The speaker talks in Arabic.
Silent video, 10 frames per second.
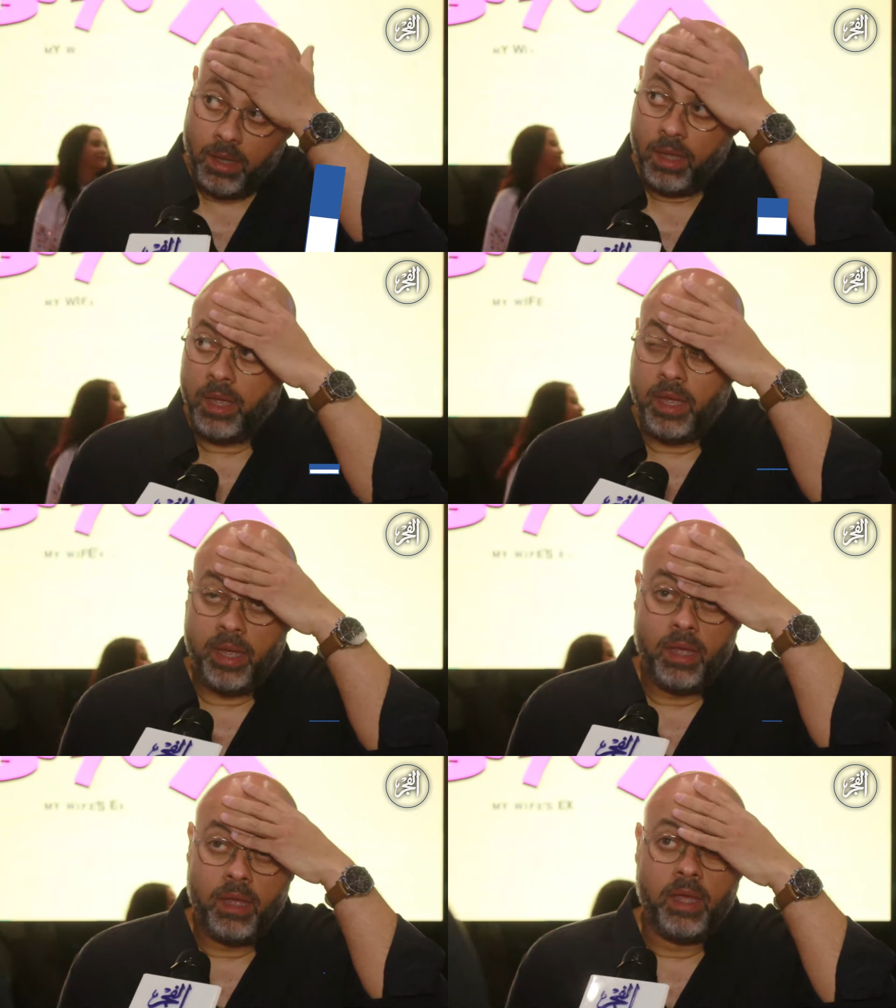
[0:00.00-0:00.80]

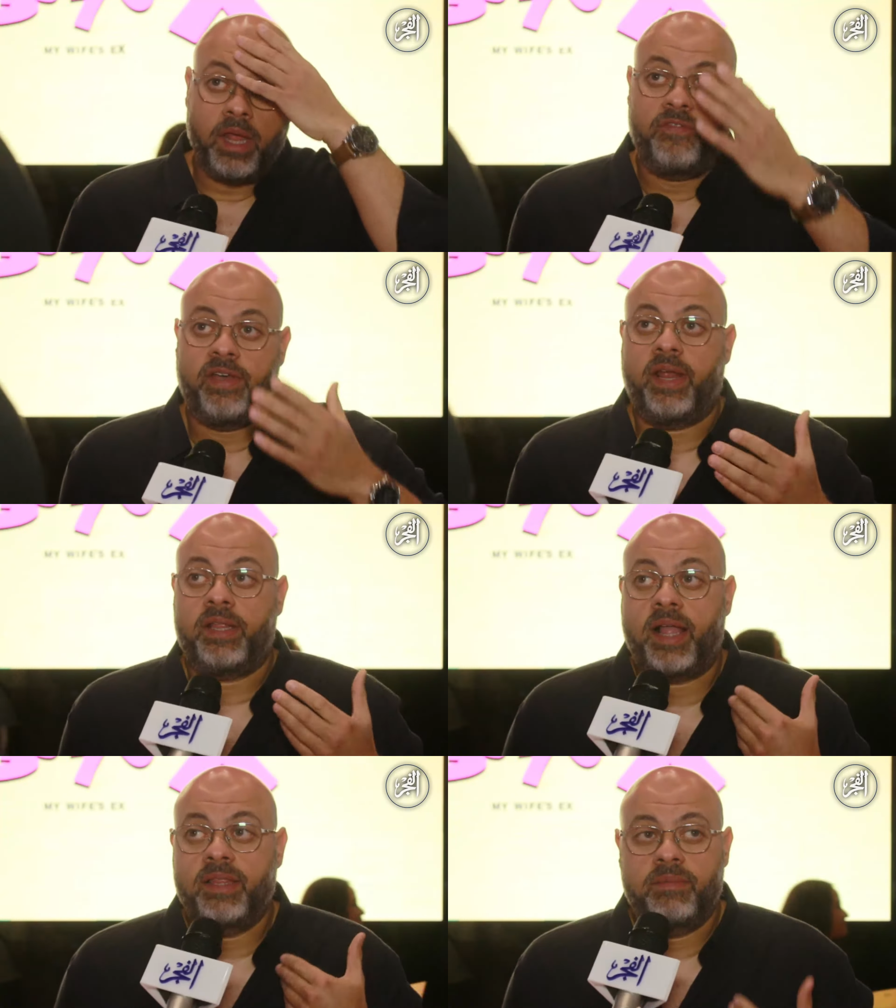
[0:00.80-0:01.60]
آه هي الفكره
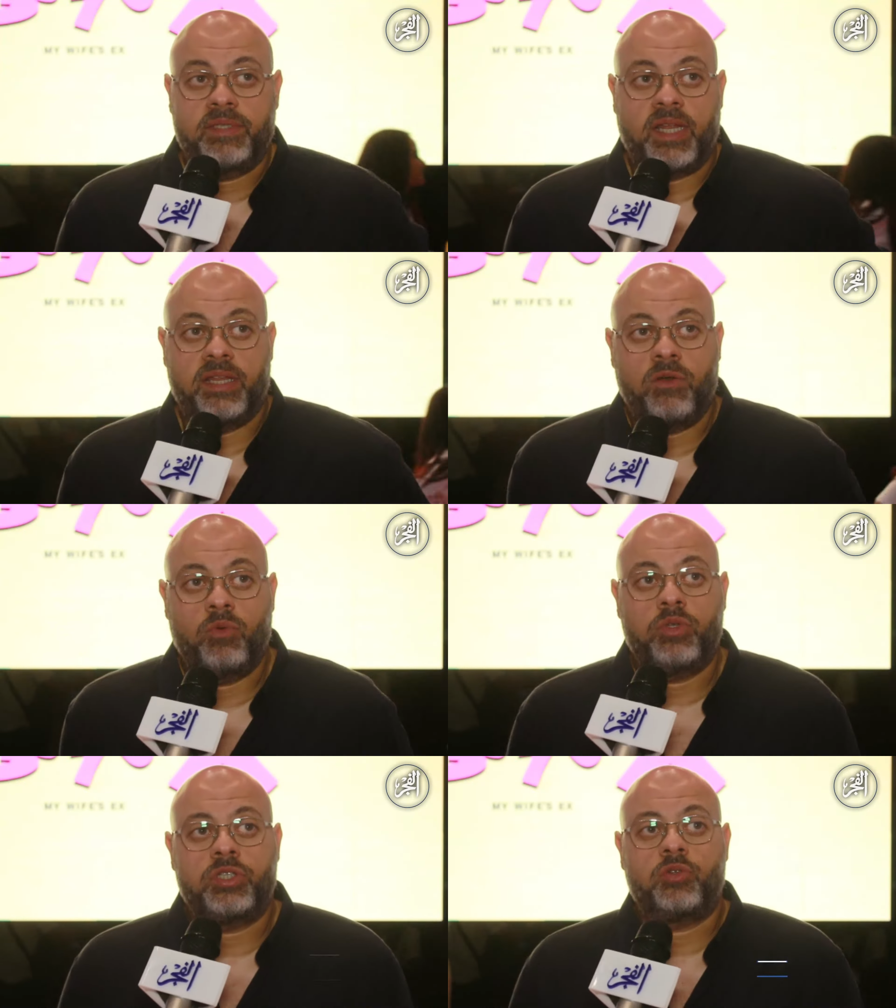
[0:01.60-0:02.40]
كانت عندي من سنتين
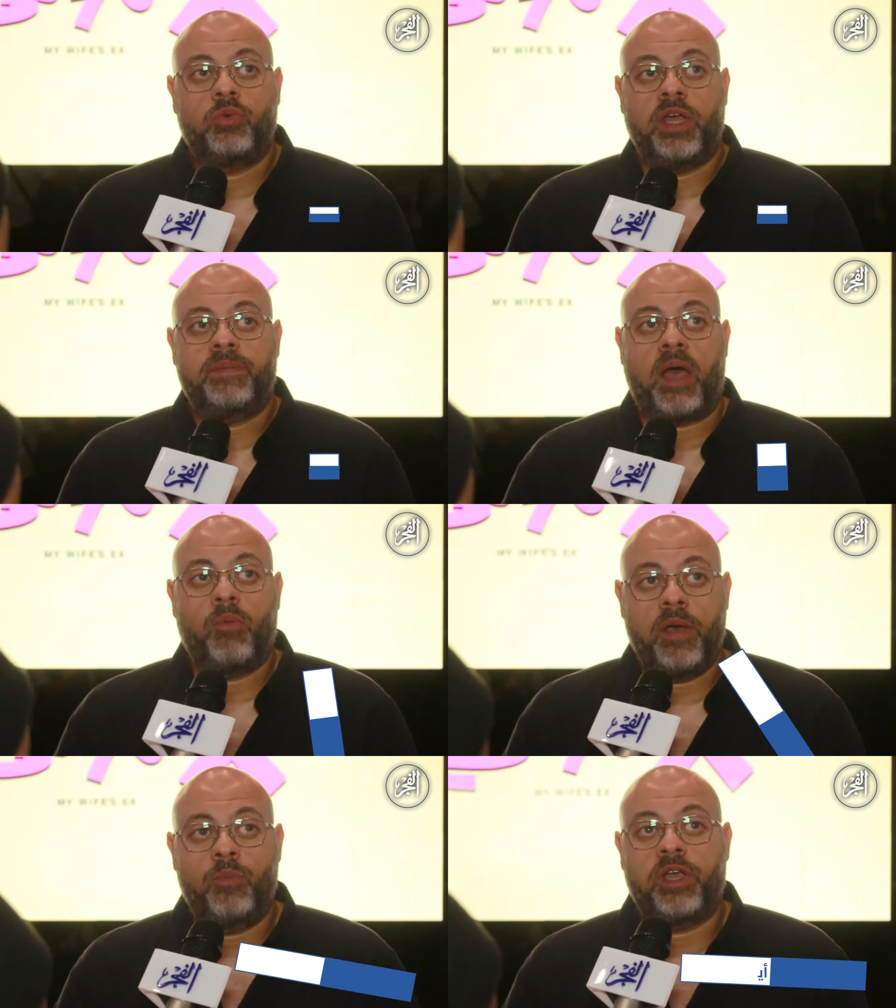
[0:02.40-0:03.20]
ونص وجبت عبد
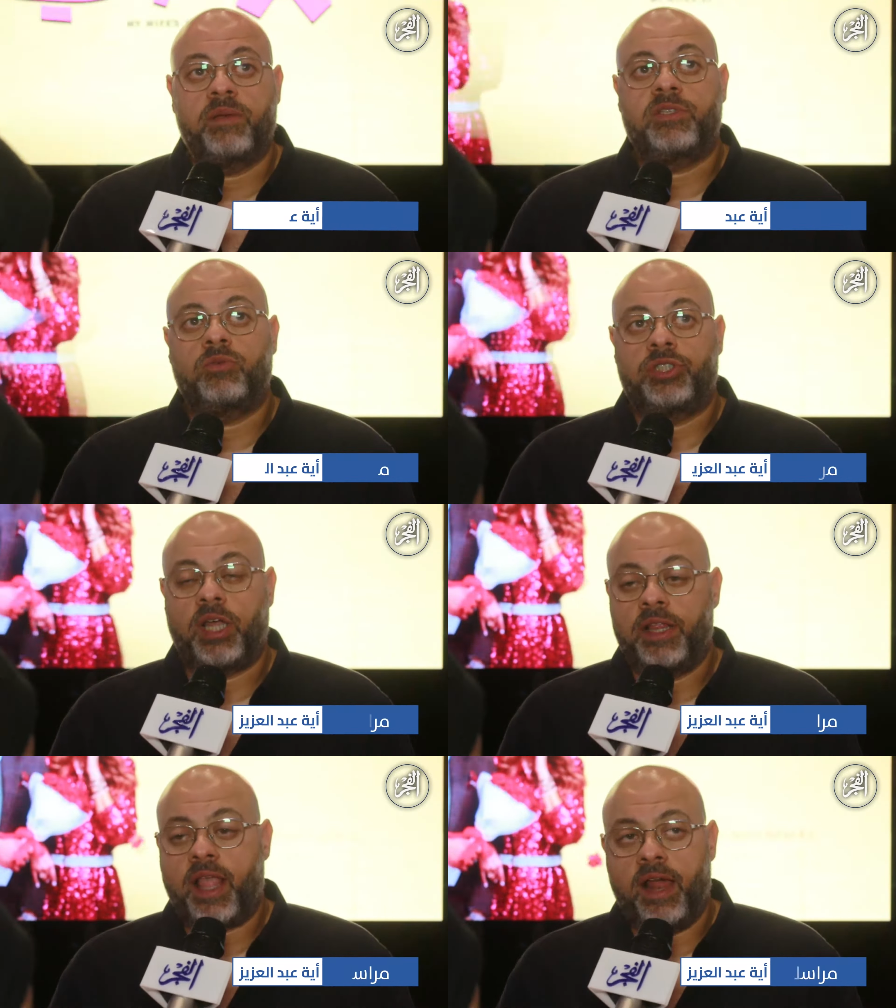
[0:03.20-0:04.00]
الوهاب وكيمز
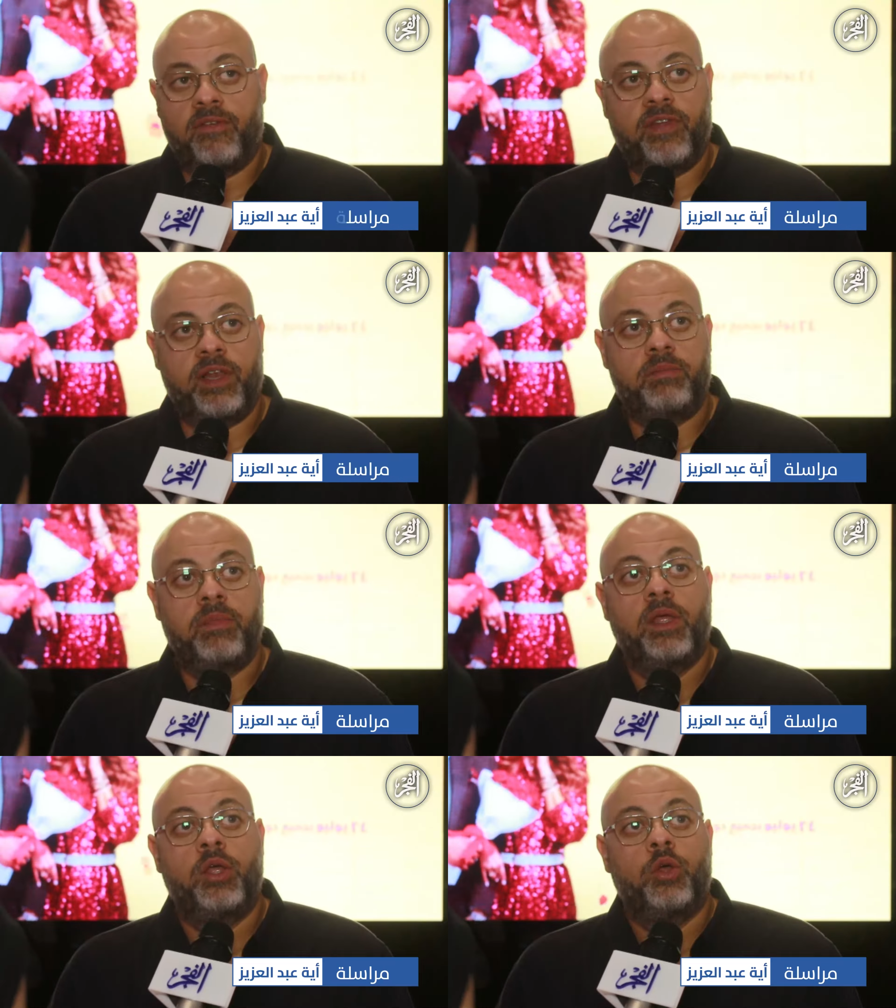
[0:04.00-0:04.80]
واشتغلنا على الفيلم
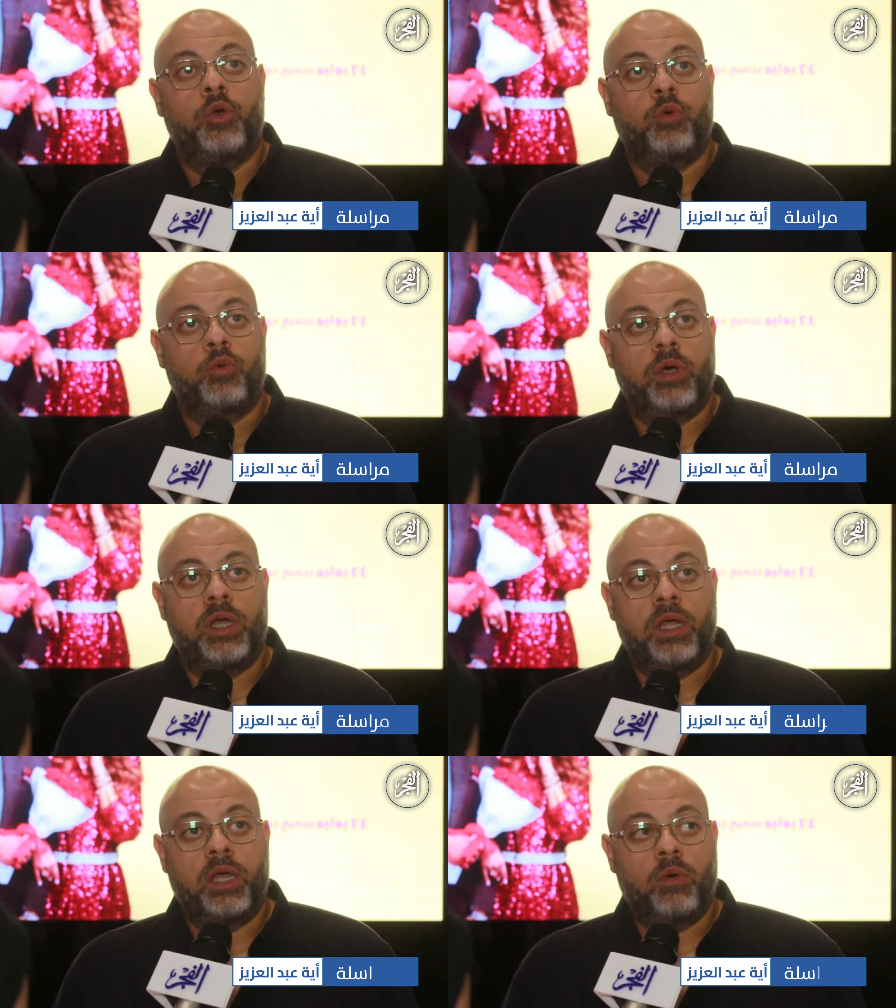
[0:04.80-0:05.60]
و...
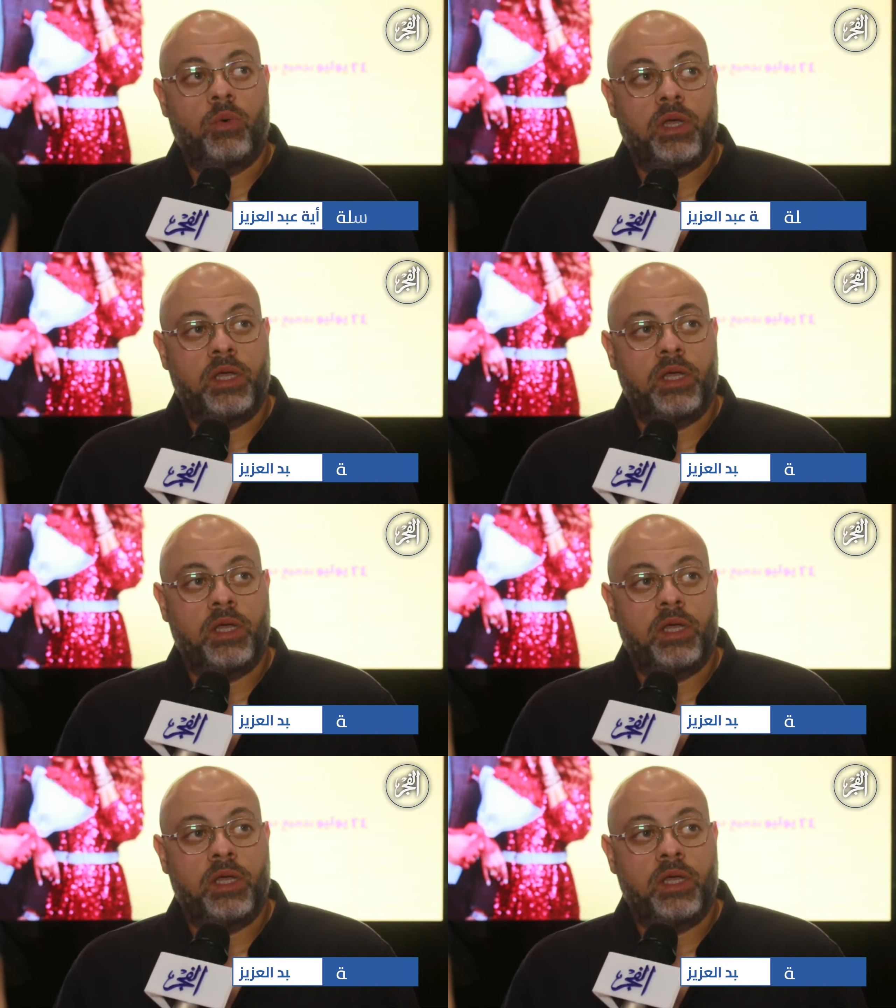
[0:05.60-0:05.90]
و...